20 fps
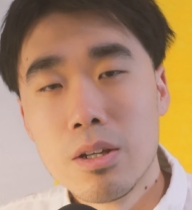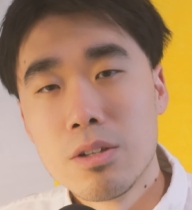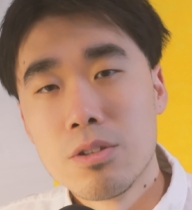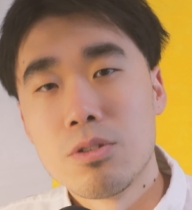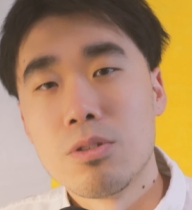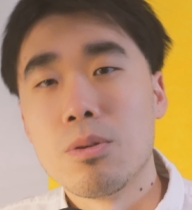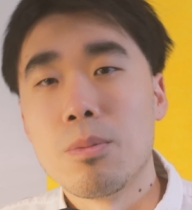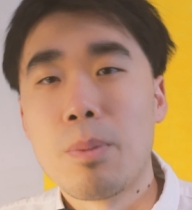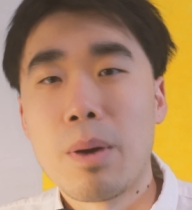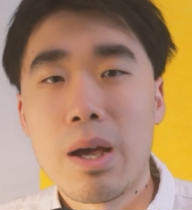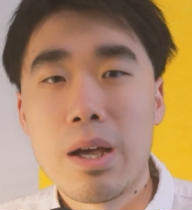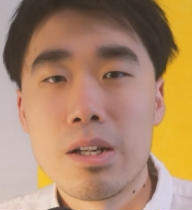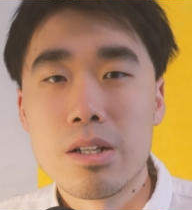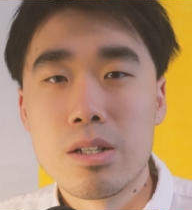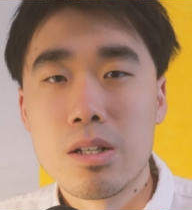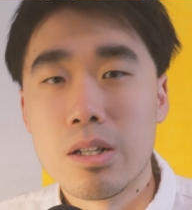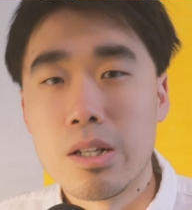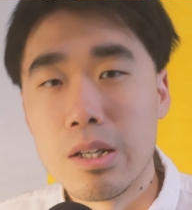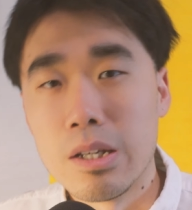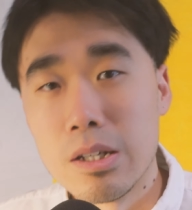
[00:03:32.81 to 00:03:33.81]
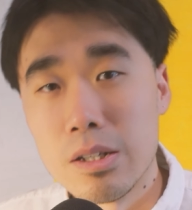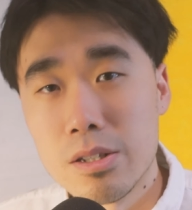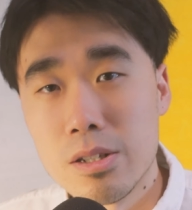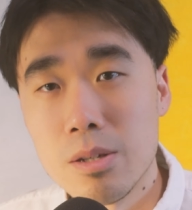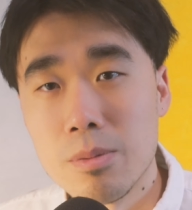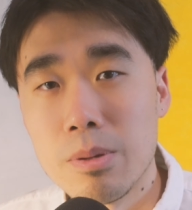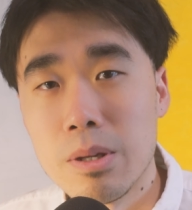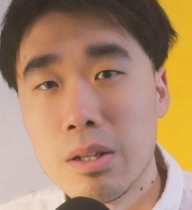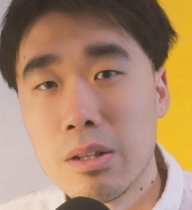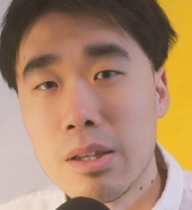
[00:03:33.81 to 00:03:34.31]
去拍摄的一个
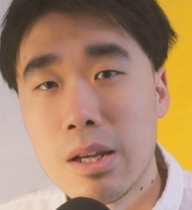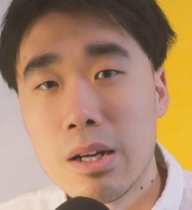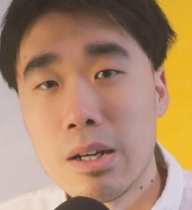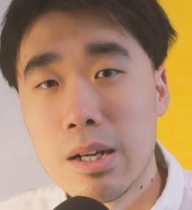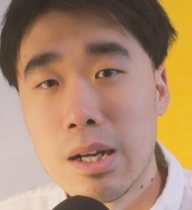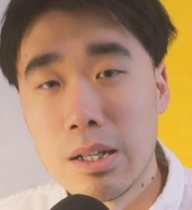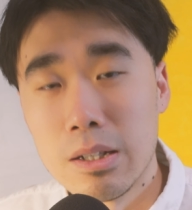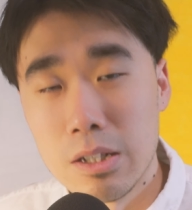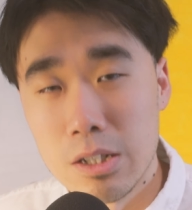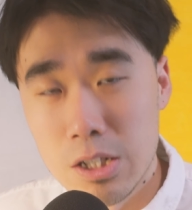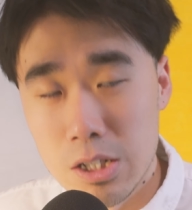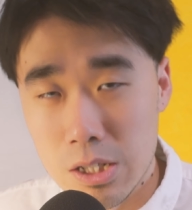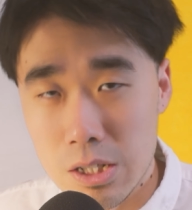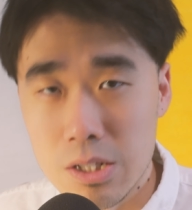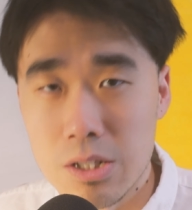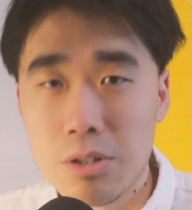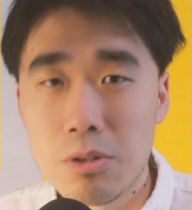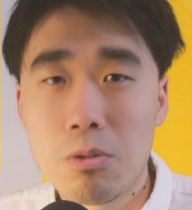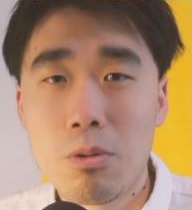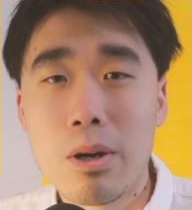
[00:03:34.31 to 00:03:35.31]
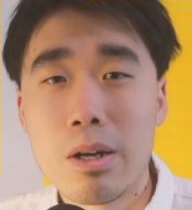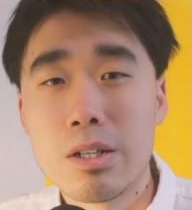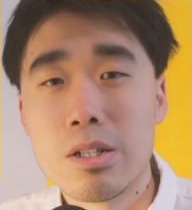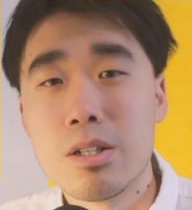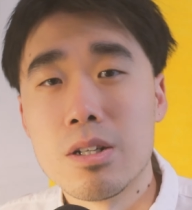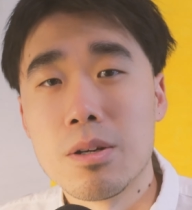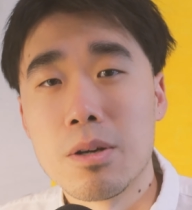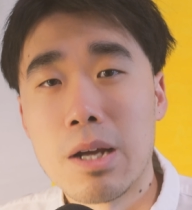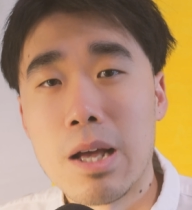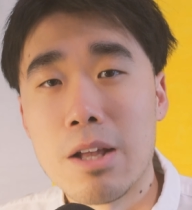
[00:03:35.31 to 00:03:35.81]
视频，但是它的实际画
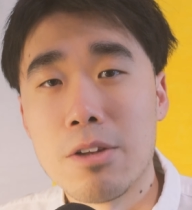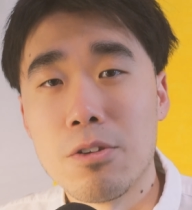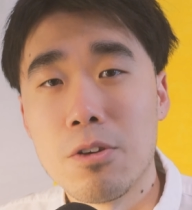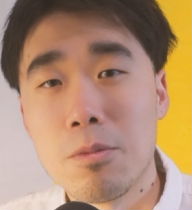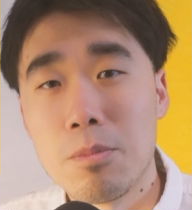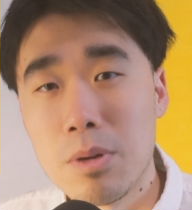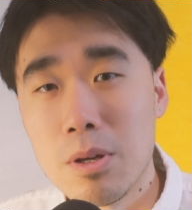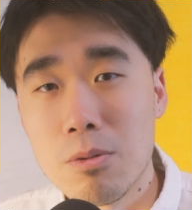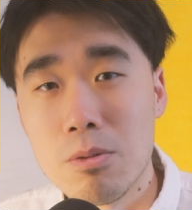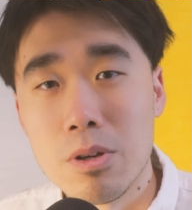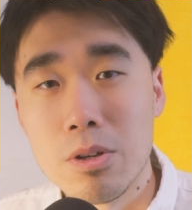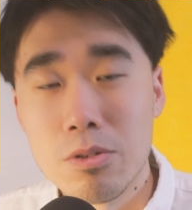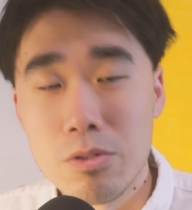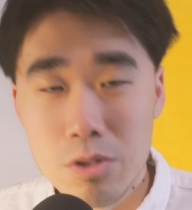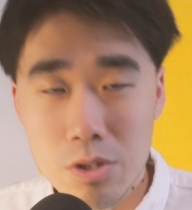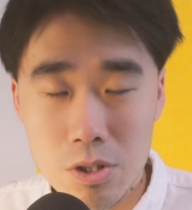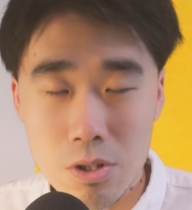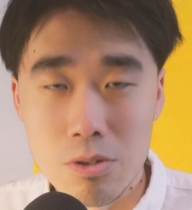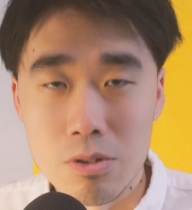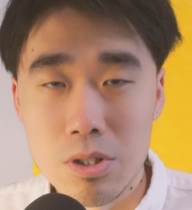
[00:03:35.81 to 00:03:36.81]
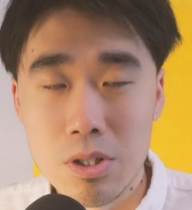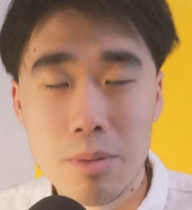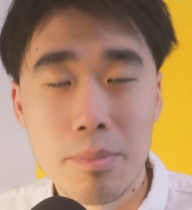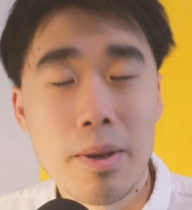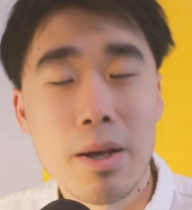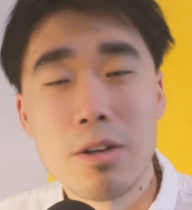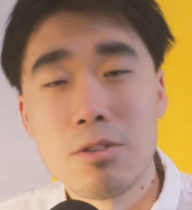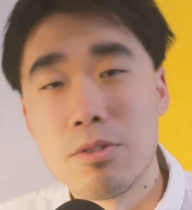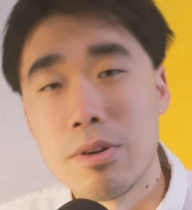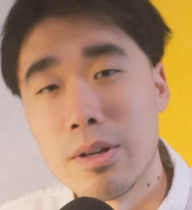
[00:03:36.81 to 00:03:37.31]
质感觉比我用手机
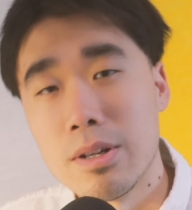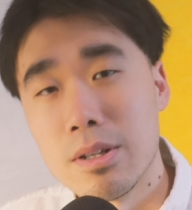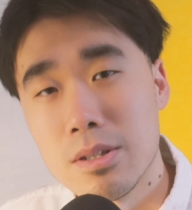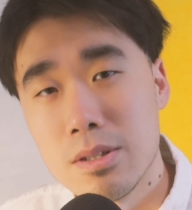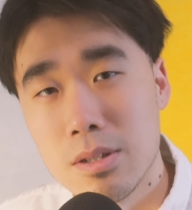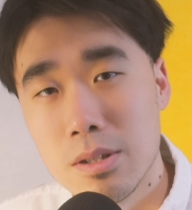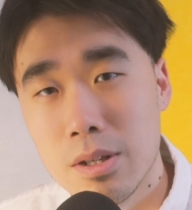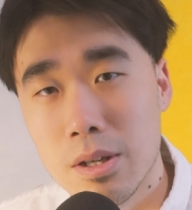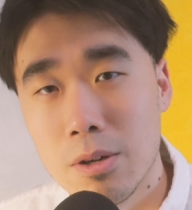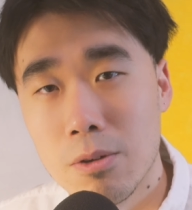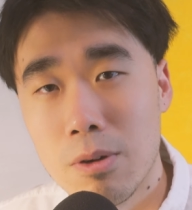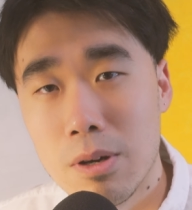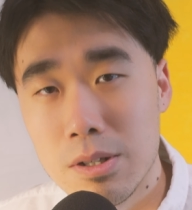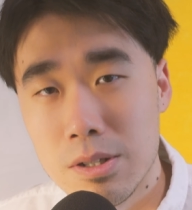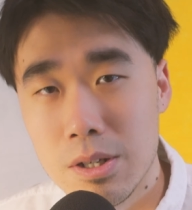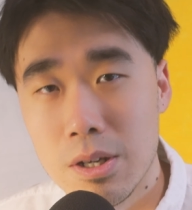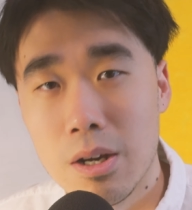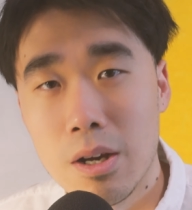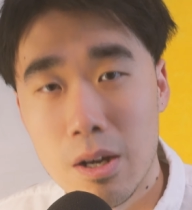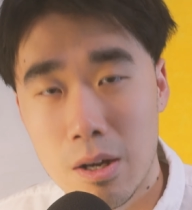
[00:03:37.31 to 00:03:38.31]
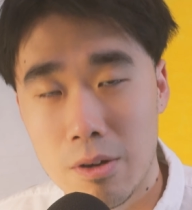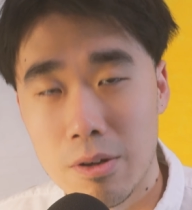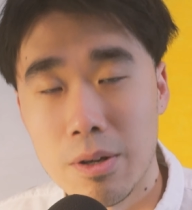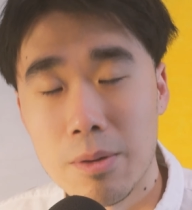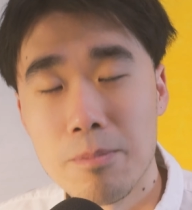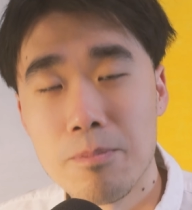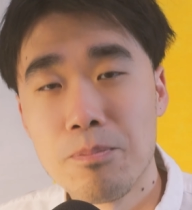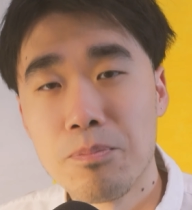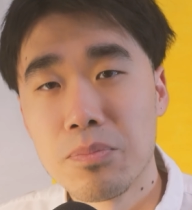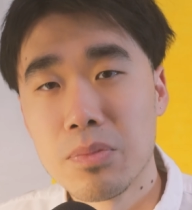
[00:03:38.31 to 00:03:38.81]
拍出来的四 K 画质要好呢？